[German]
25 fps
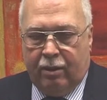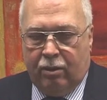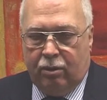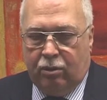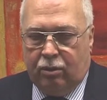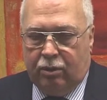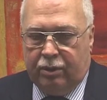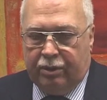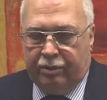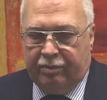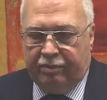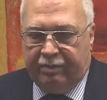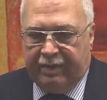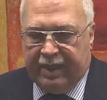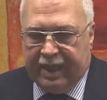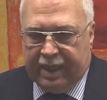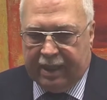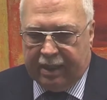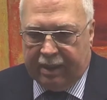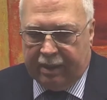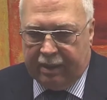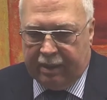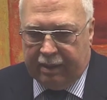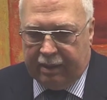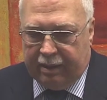Und
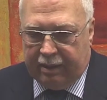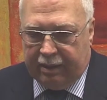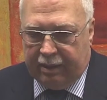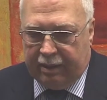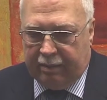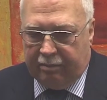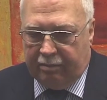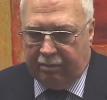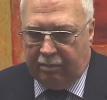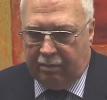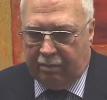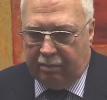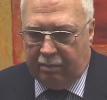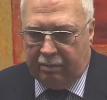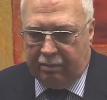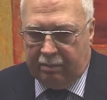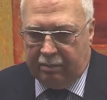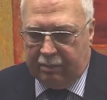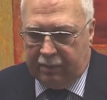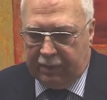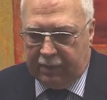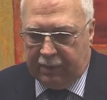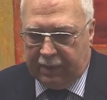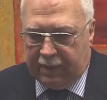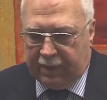wir
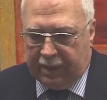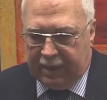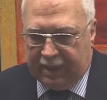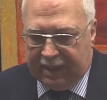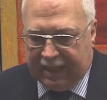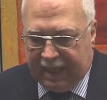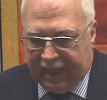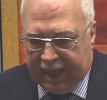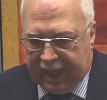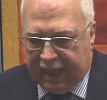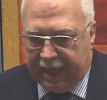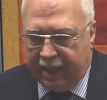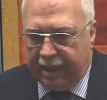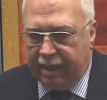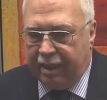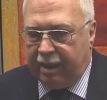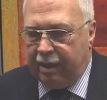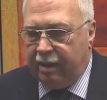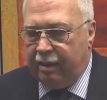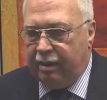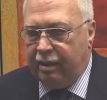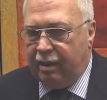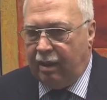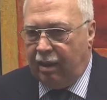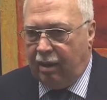
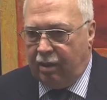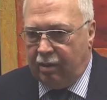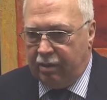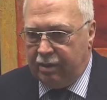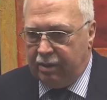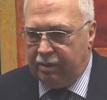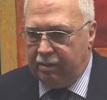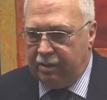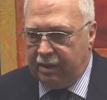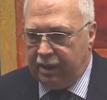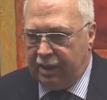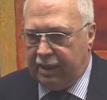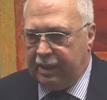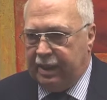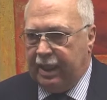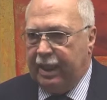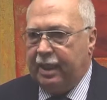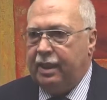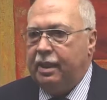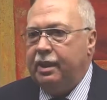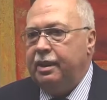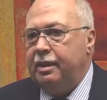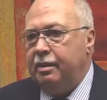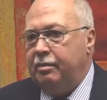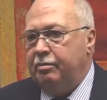sehen aus unserer
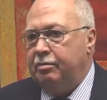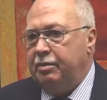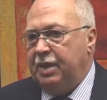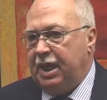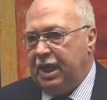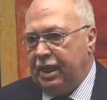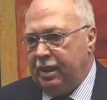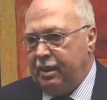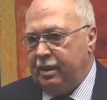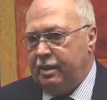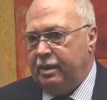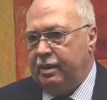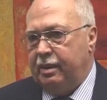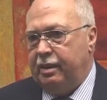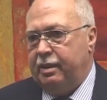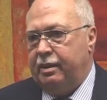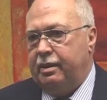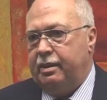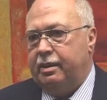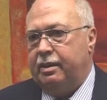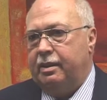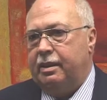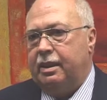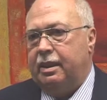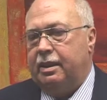täglichen
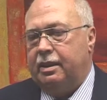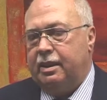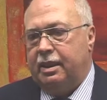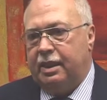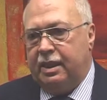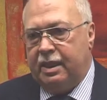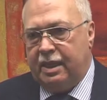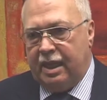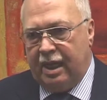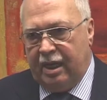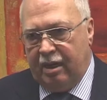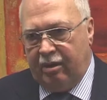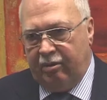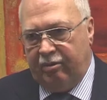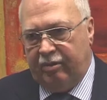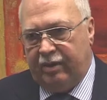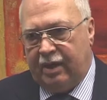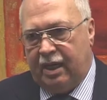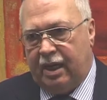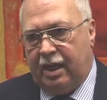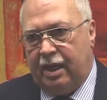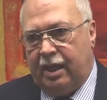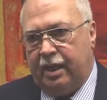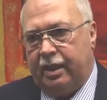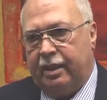Praxis, dass die
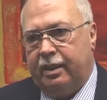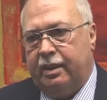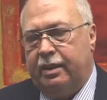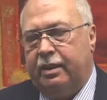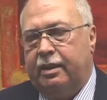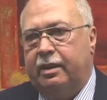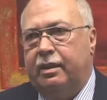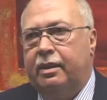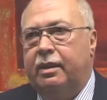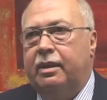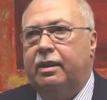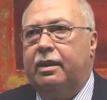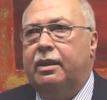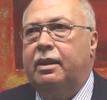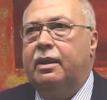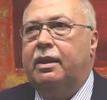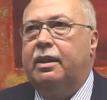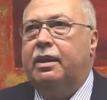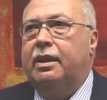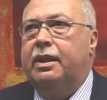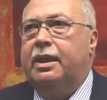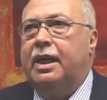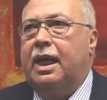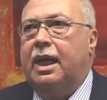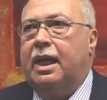Nachfrage
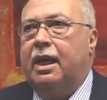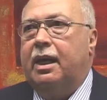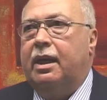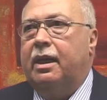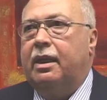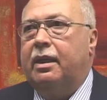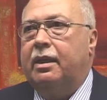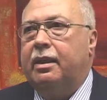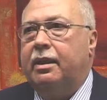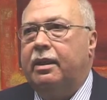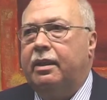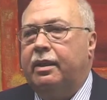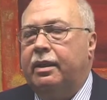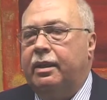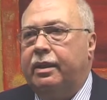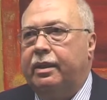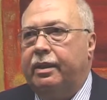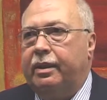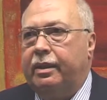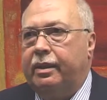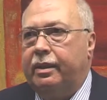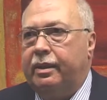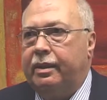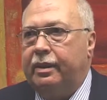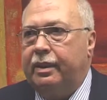nach
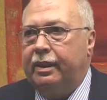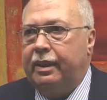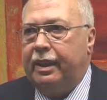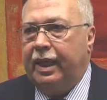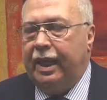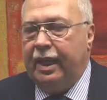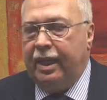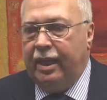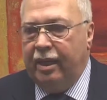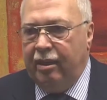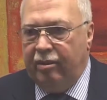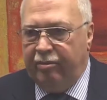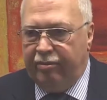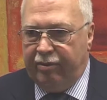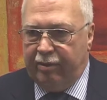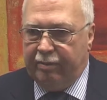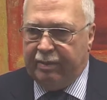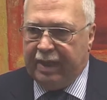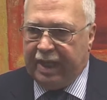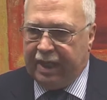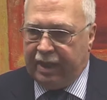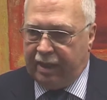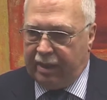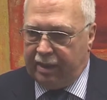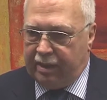äh, der Hilfe
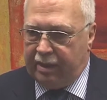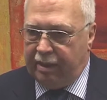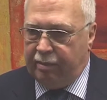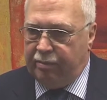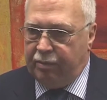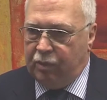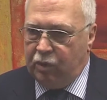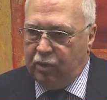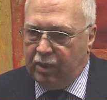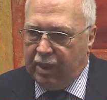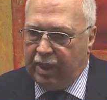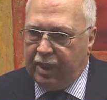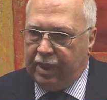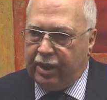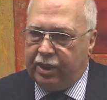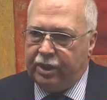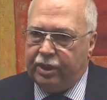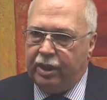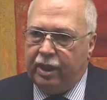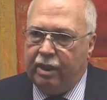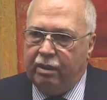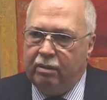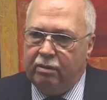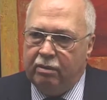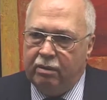bei der
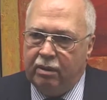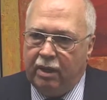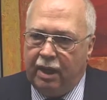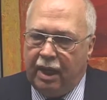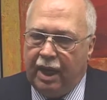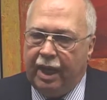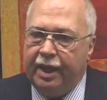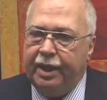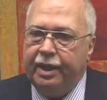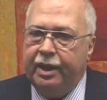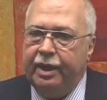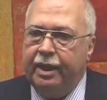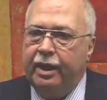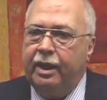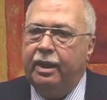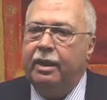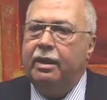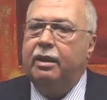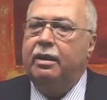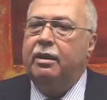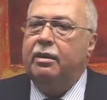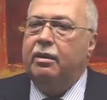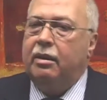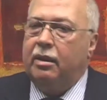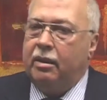Rezepturherstellung an
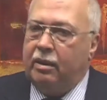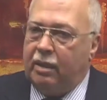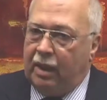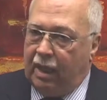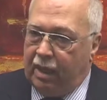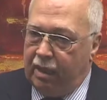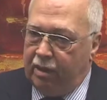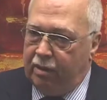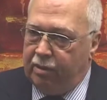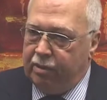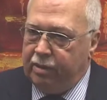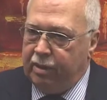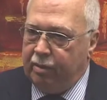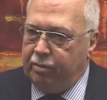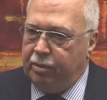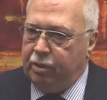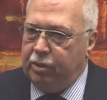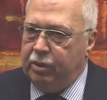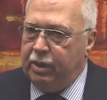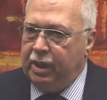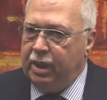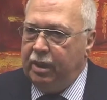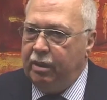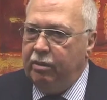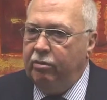
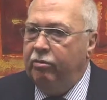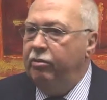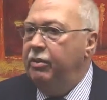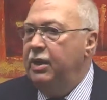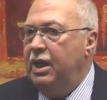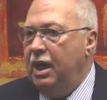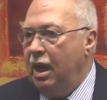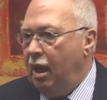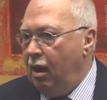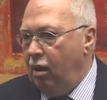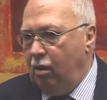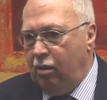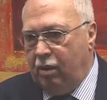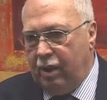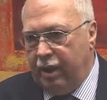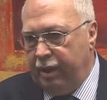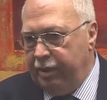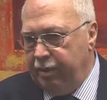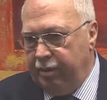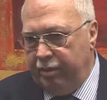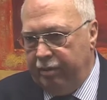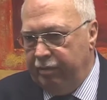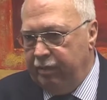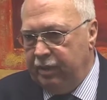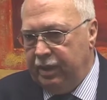Krankenhausapotheken wie auch
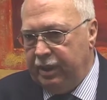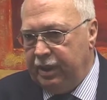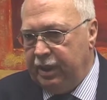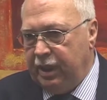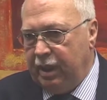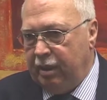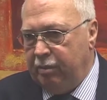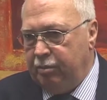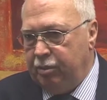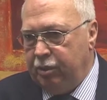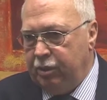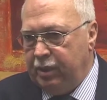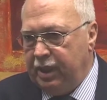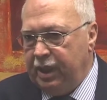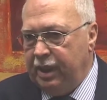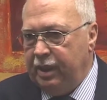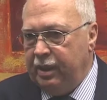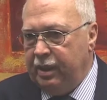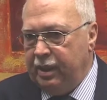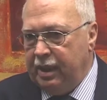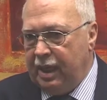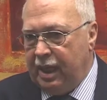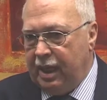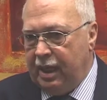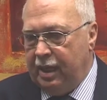an öffentliche
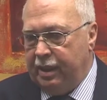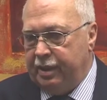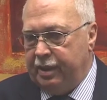Apotheken da